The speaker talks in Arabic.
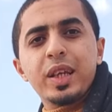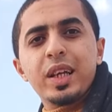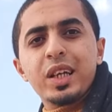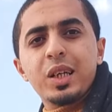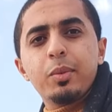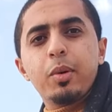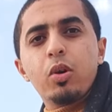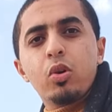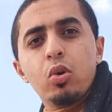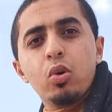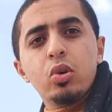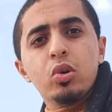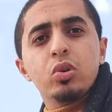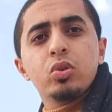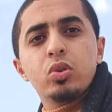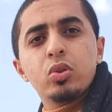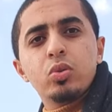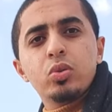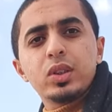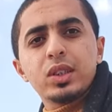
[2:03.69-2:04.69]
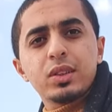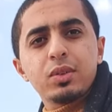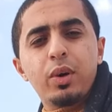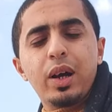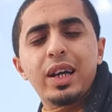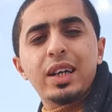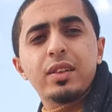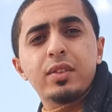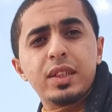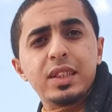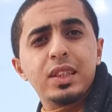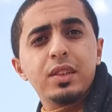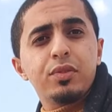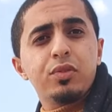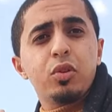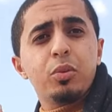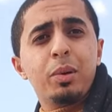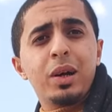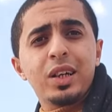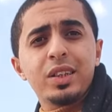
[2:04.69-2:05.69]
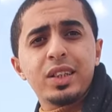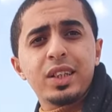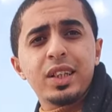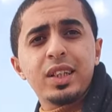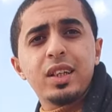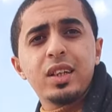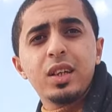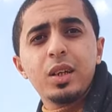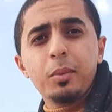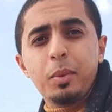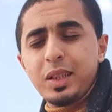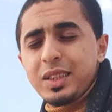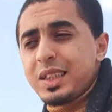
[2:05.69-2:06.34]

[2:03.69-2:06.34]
بتاعك يبقى كله دروس وحاجات كتير فوق بعض كده